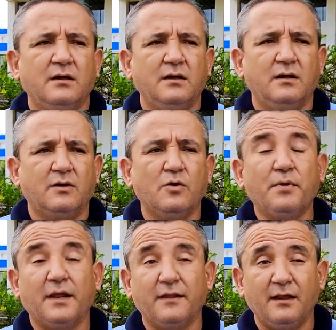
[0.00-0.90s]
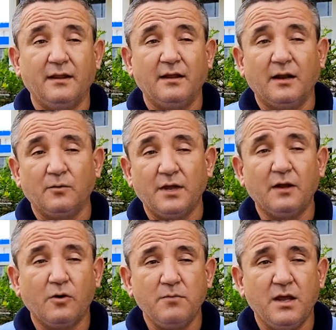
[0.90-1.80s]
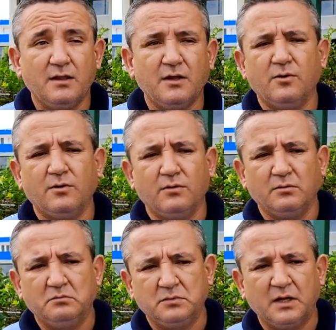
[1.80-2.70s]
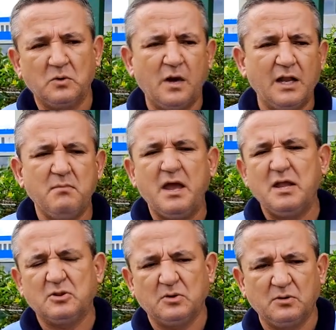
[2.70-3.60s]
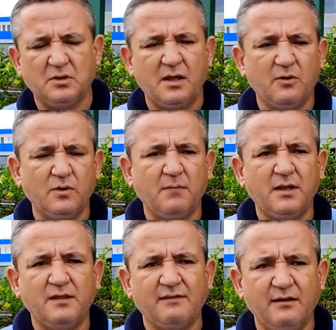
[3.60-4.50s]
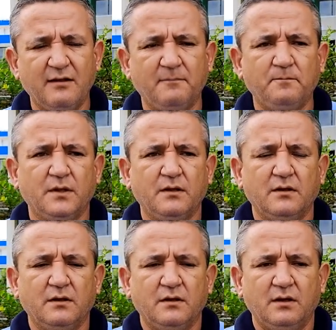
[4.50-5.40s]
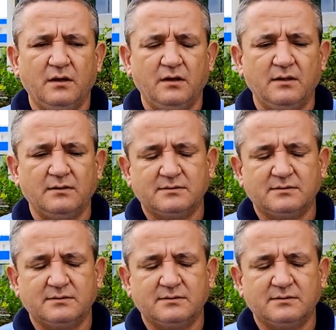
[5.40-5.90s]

eh, compra de, alguna encomienda o de algún alimento o de alguna medicina. Eh,